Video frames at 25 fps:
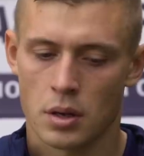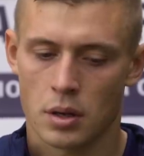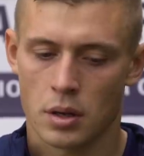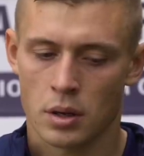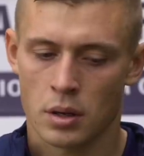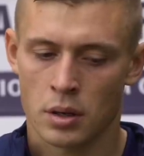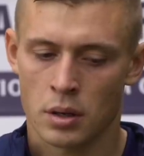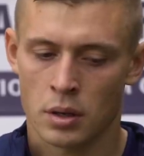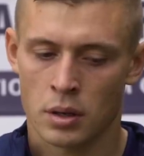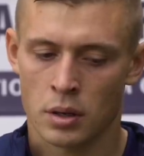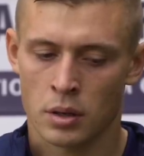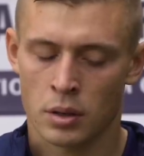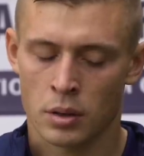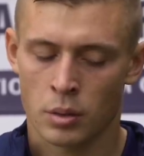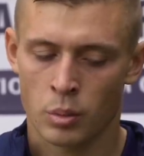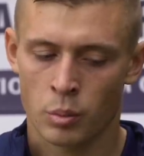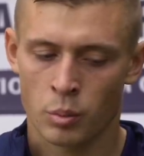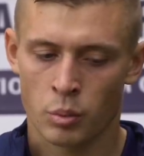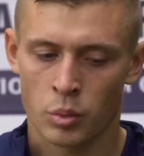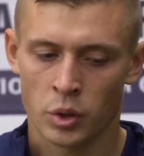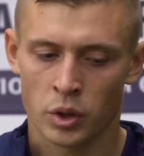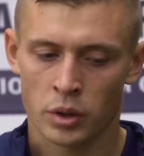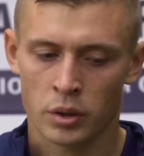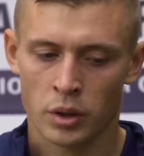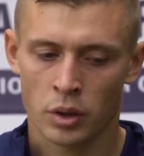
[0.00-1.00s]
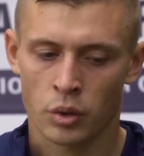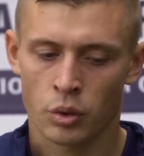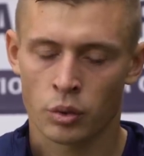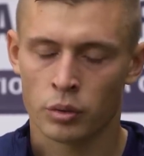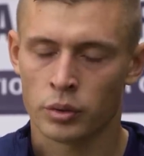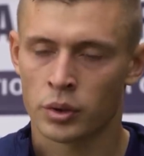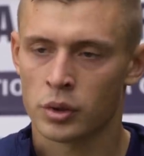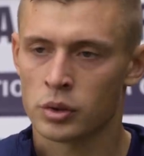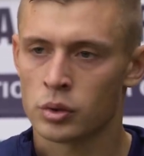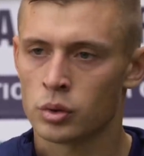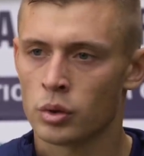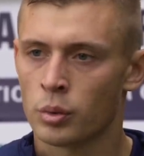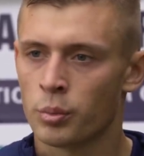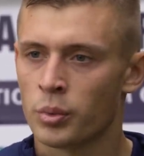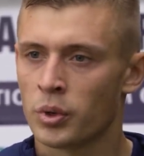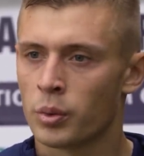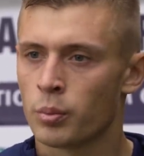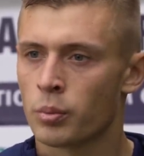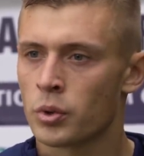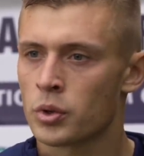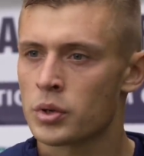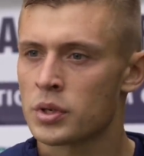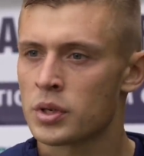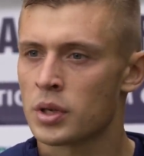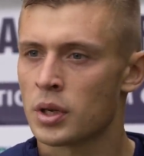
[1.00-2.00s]
А, был такой у нас опыт
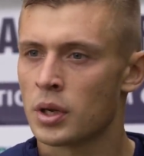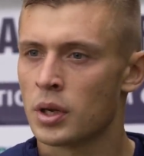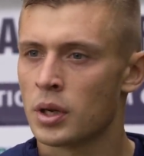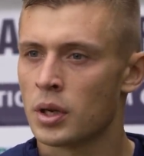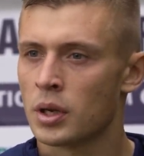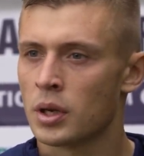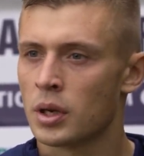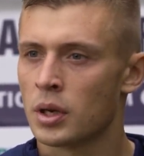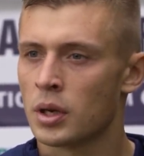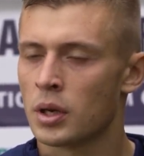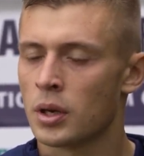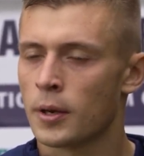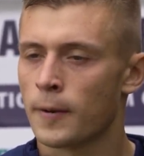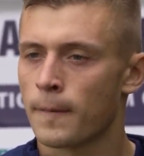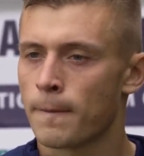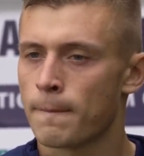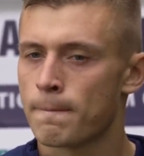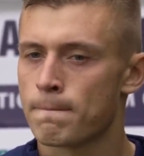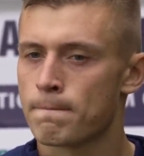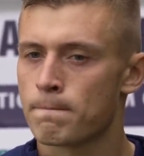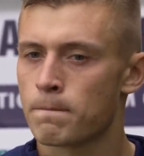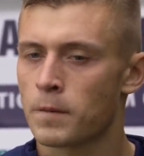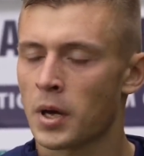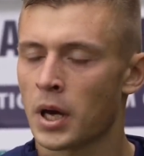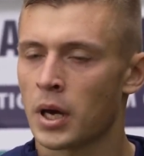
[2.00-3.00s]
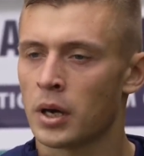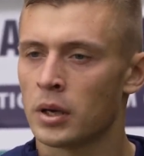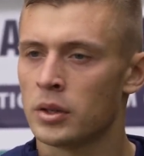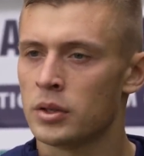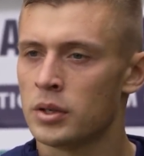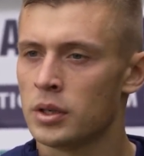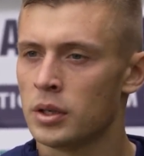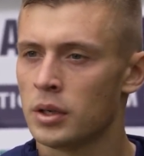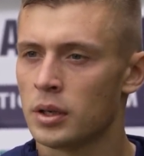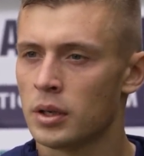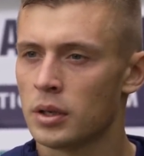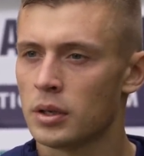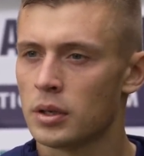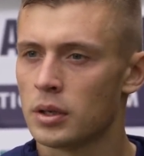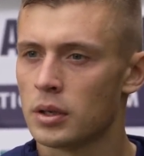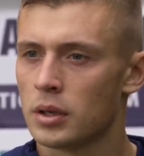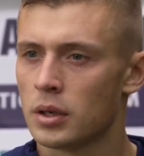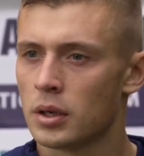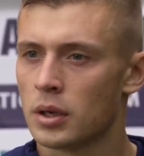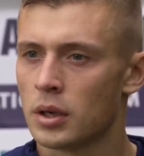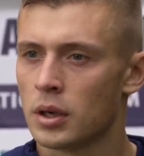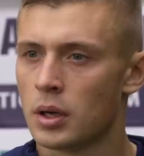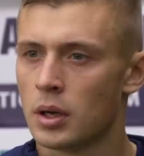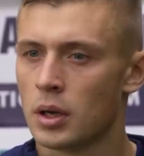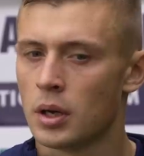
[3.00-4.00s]
после карантина.
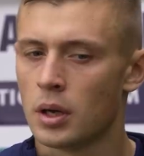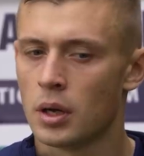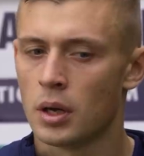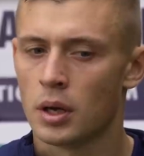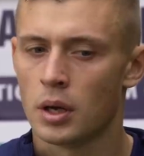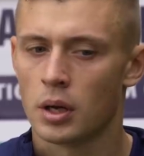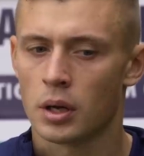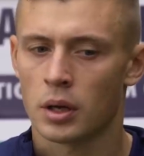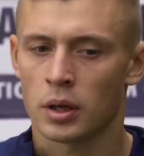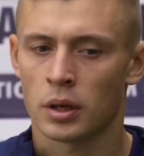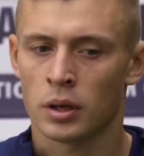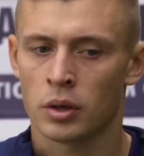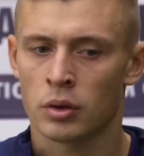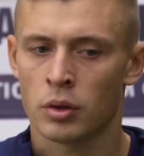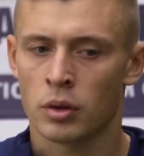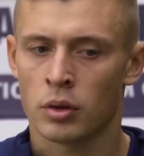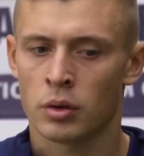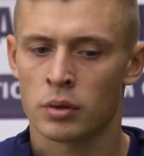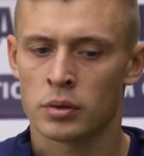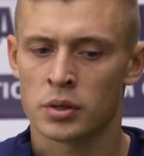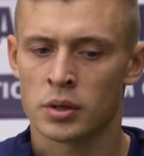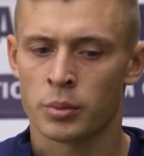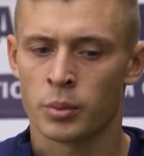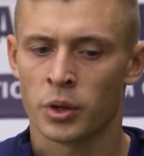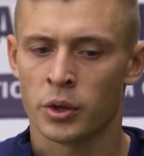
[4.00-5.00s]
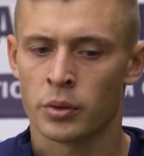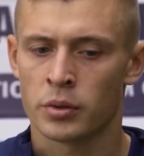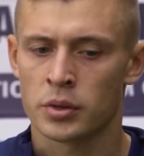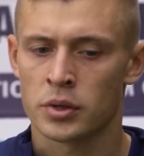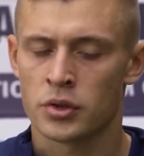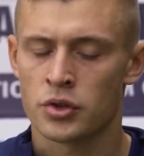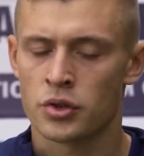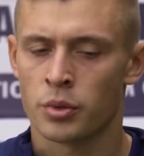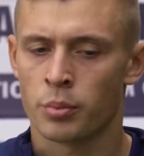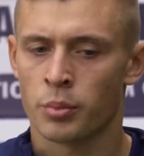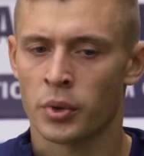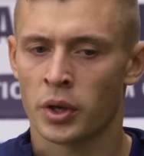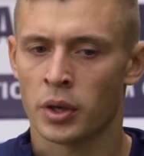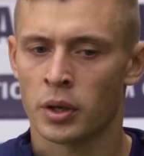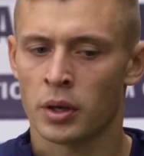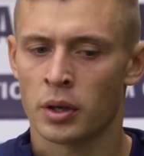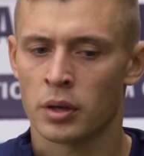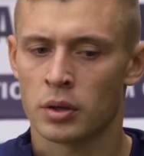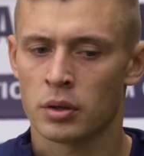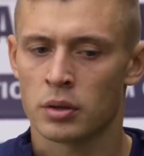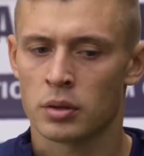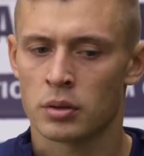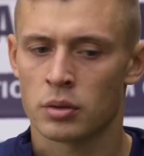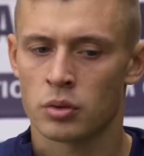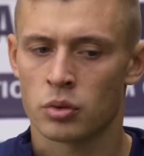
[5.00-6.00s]
Когда только возобновился
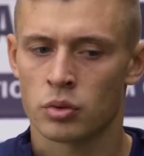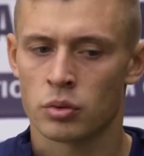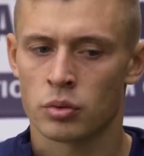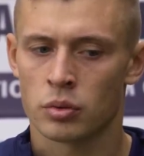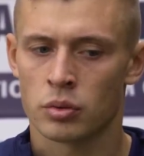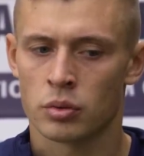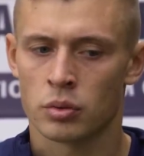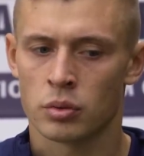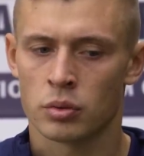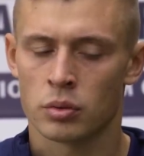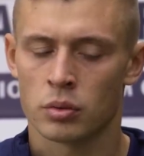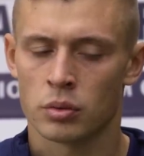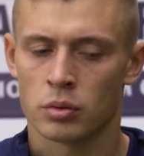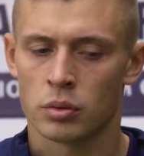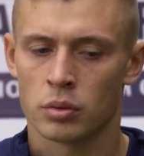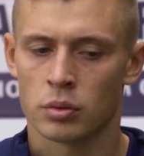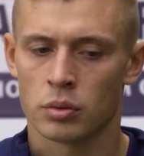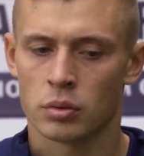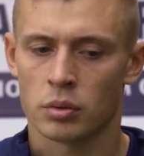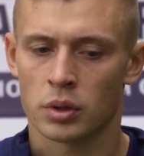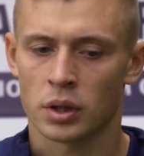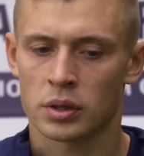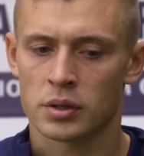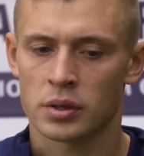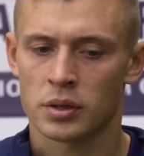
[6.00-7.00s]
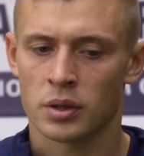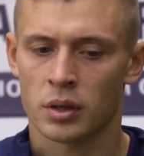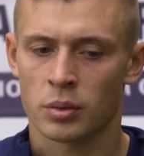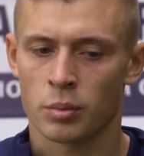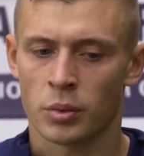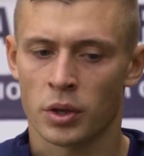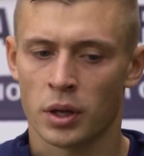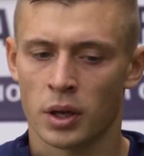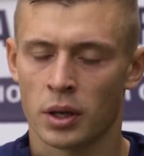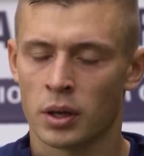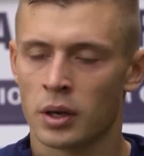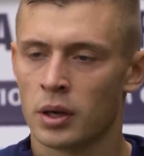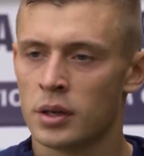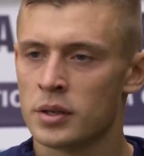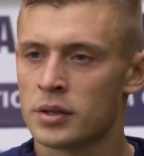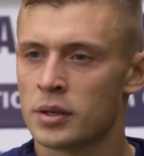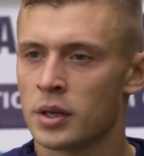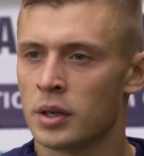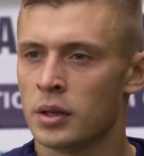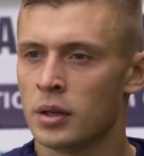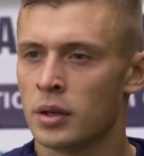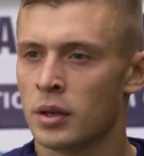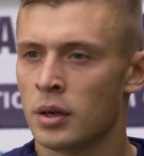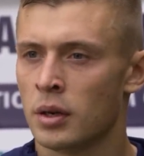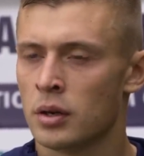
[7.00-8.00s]
чемпионат, э, так сказать, была
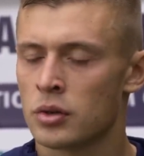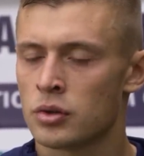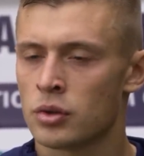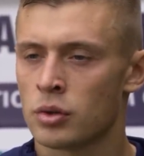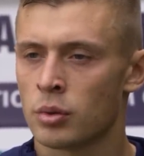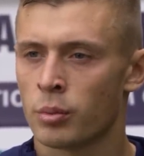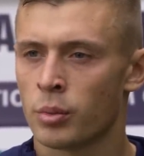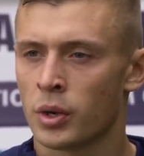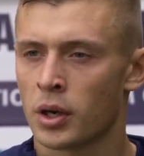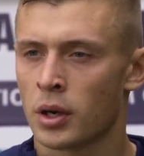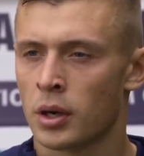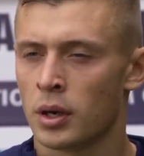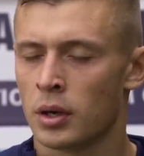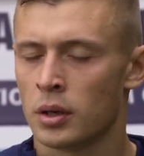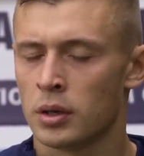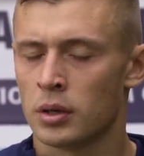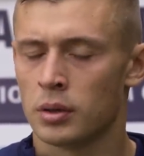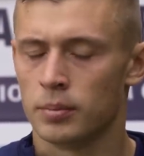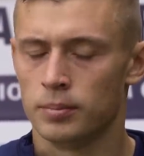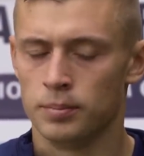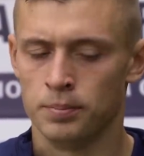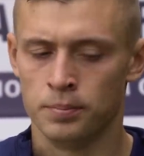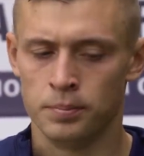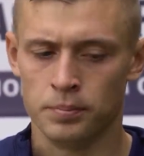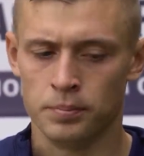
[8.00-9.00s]
английская неделя, что мы играли